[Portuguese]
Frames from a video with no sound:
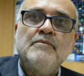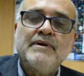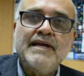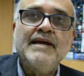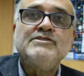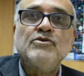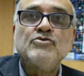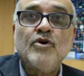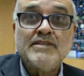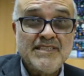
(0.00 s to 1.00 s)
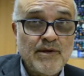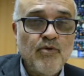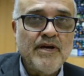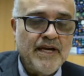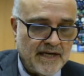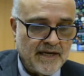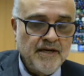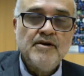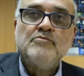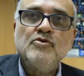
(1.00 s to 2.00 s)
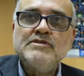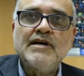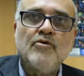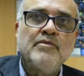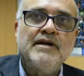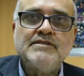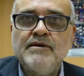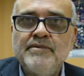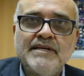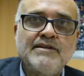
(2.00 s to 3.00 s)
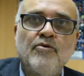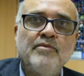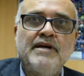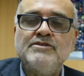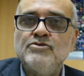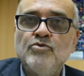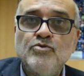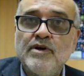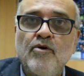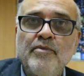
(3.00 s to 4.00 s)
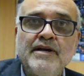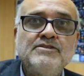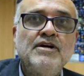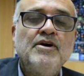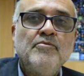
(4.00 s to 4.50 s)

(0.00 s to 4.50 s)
para que a região norte, tão rica musicalmente, ambientalmente, culturalmente,